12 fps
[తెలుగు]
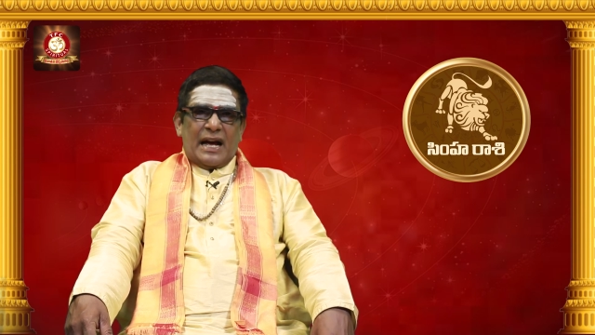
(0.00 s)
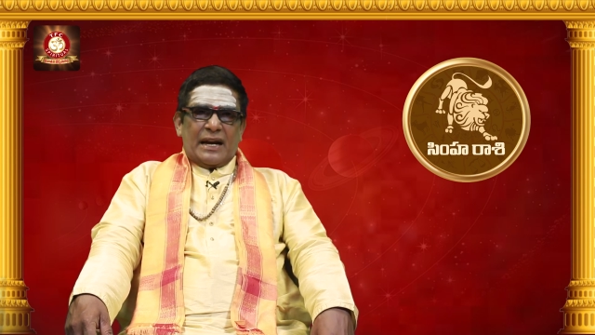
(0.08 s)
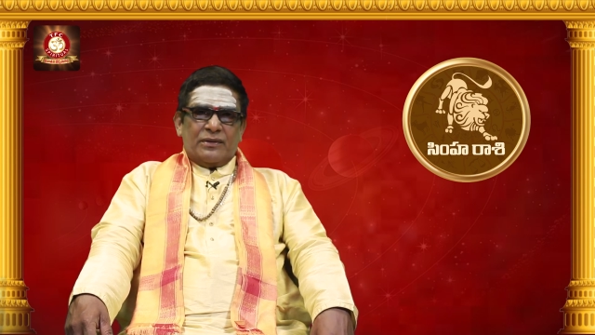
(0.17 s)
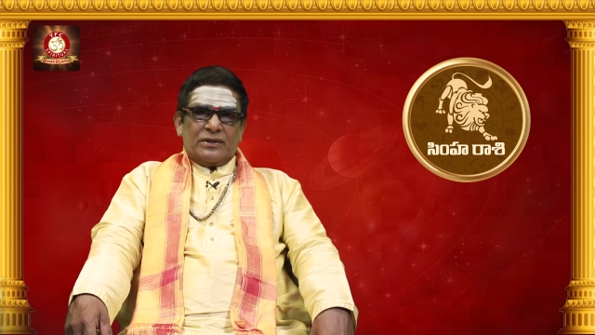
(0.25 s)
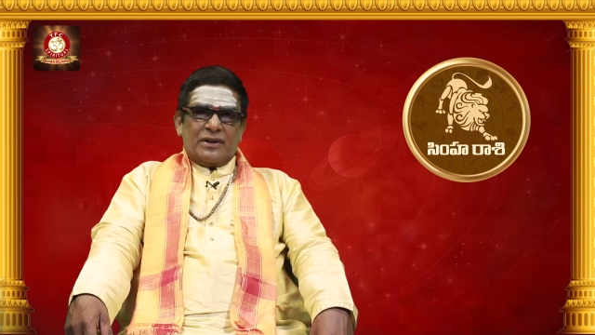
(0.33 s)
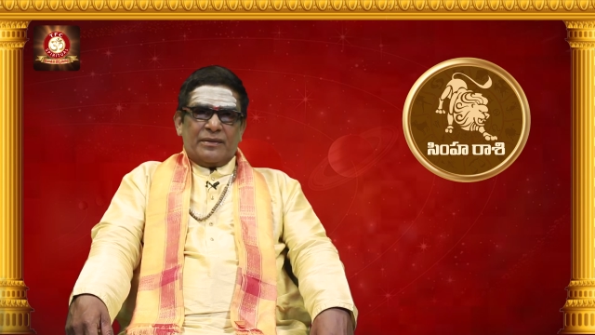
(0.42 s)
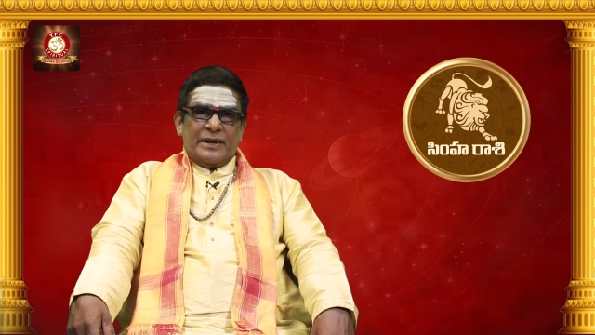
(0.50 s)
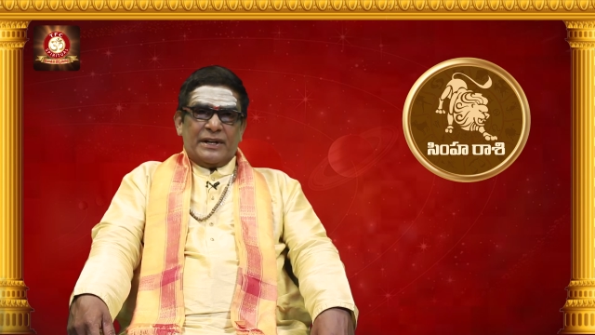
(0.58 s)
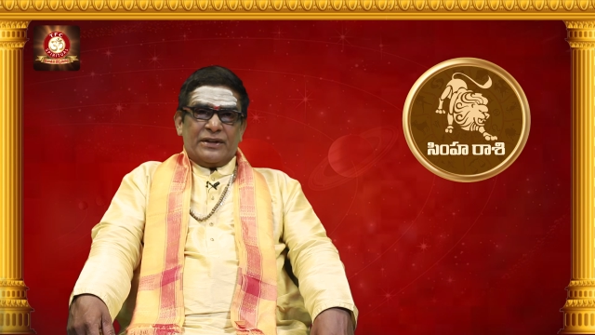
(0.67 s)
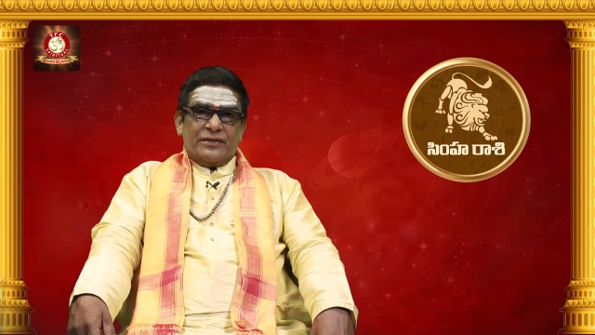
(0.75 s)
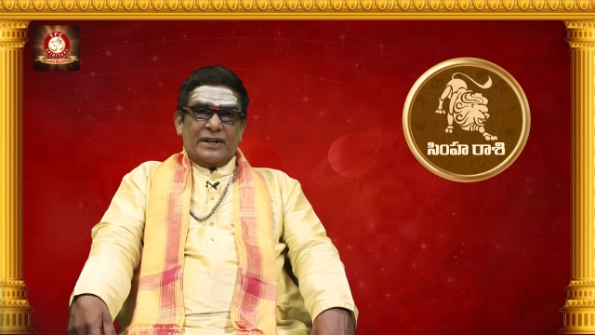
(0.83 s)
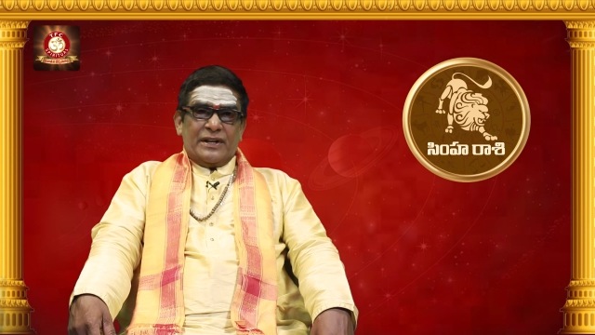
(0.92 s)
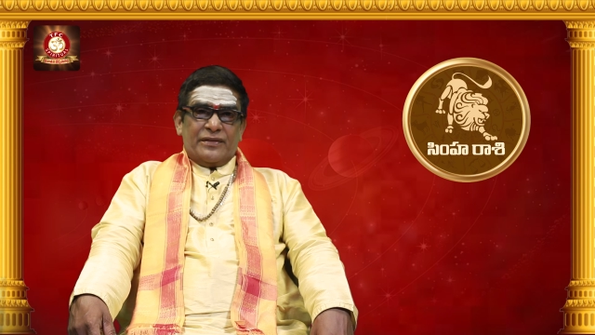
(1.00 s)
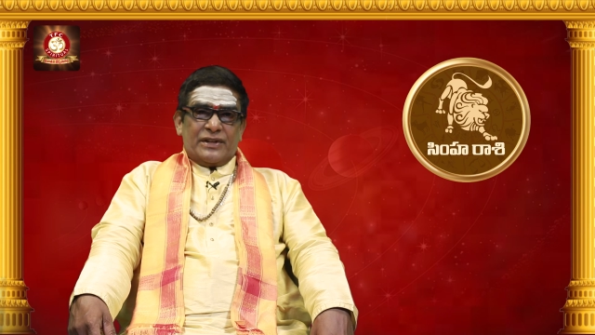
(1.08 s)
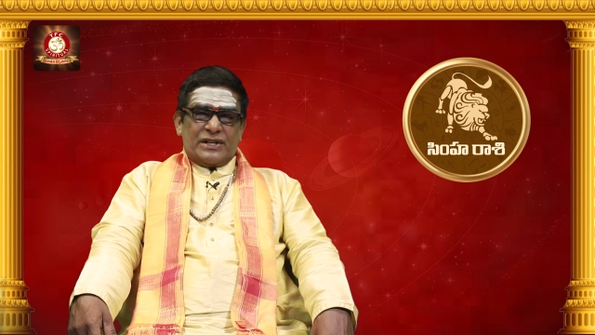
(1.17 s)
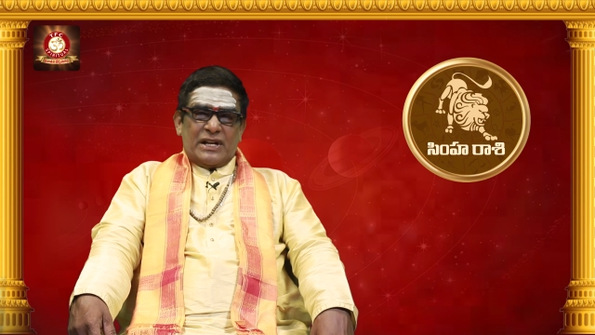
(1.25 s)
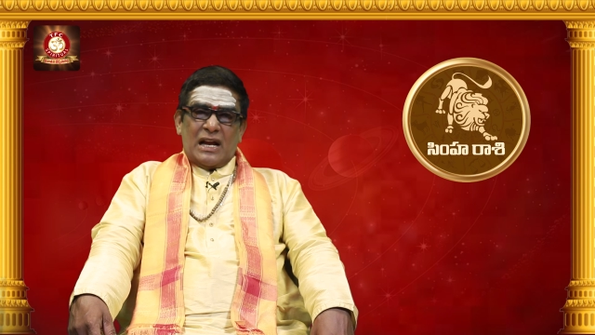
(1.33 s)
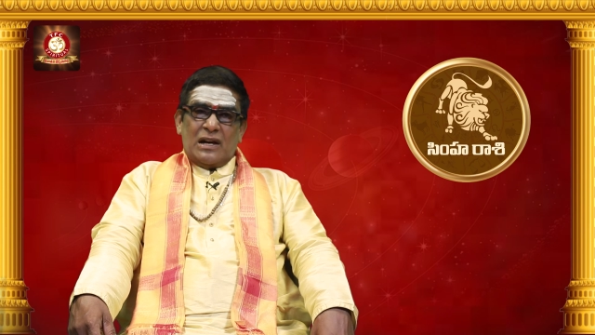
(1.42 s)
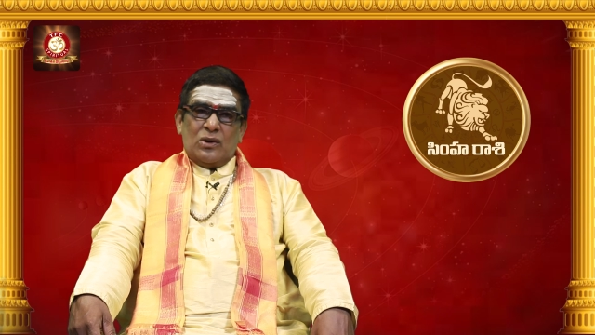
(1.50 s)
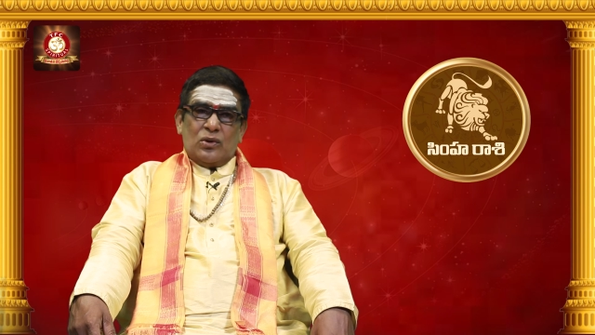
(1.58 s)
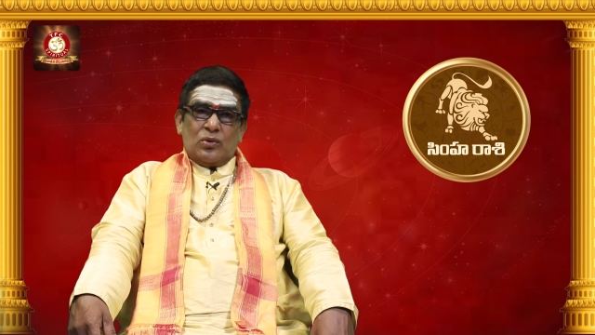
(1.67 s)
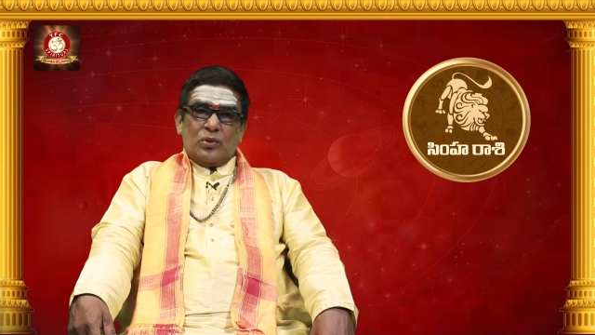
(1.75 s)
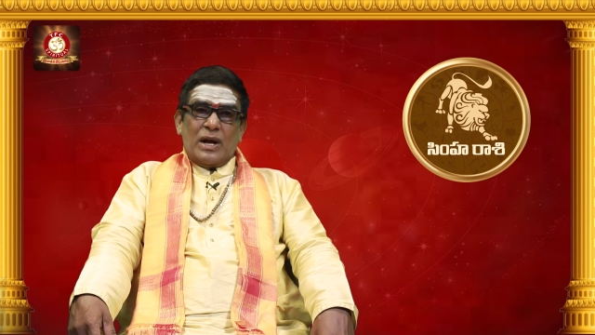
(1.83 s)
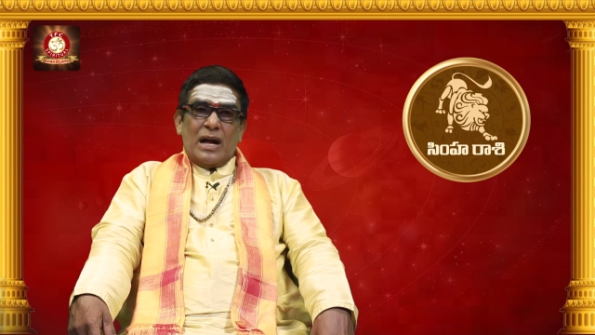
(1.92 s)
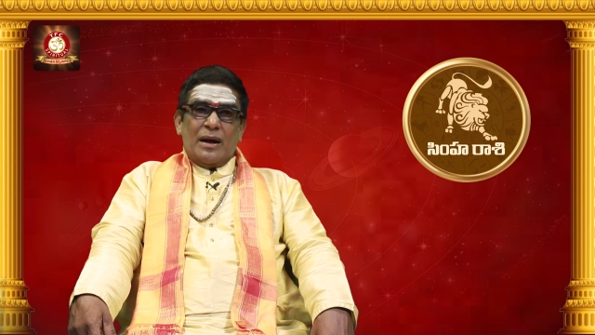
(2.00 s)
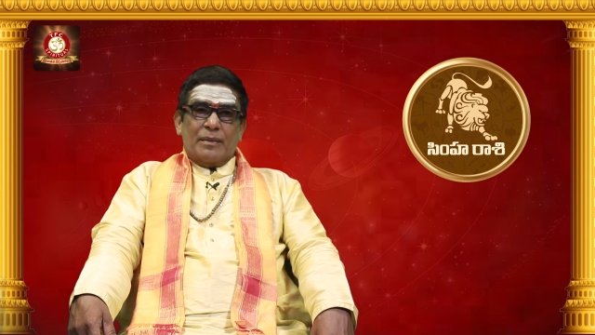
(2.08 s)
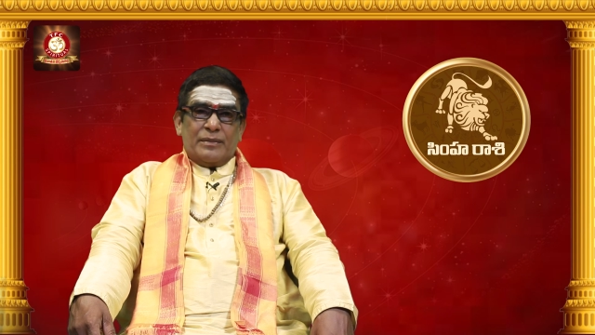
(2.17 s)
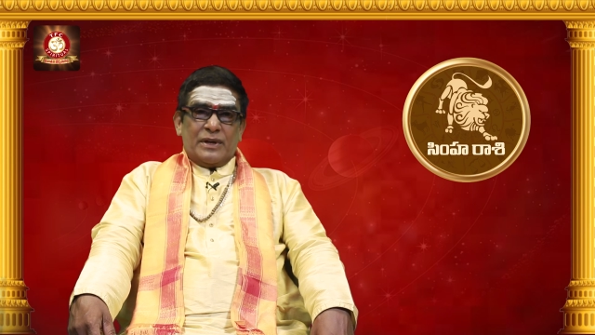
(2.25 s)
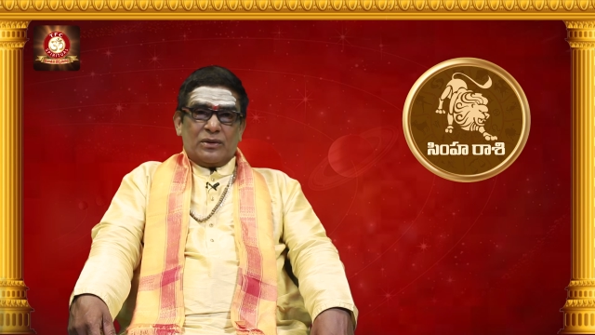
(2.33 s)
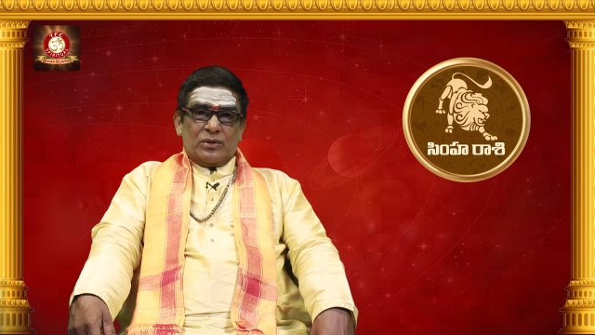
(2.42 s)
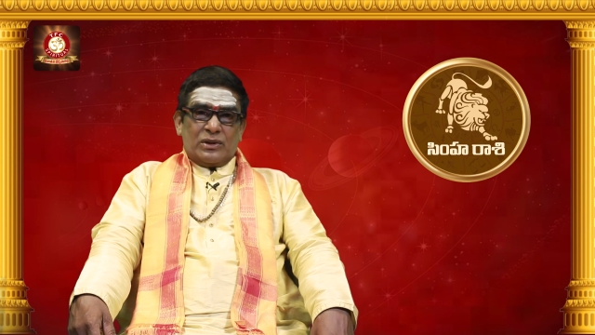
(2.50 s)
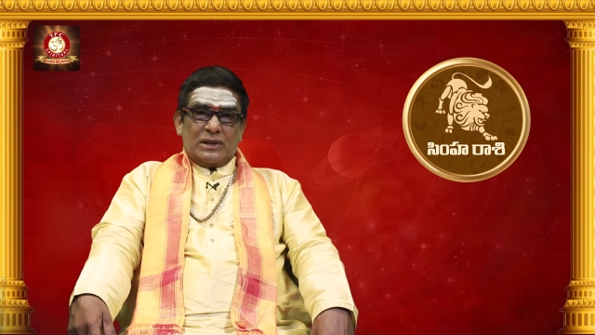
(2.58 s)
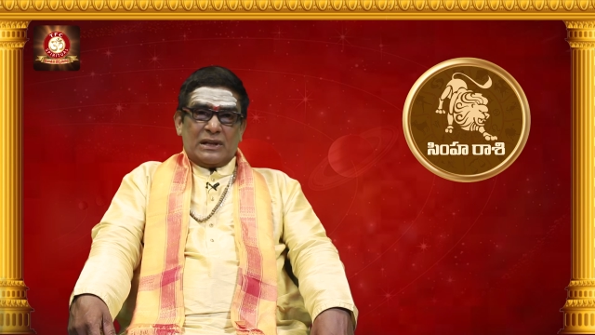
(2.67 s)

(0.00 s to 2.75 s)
అనవసరమైనటువంటి విషయాల్లో కూడా మీరు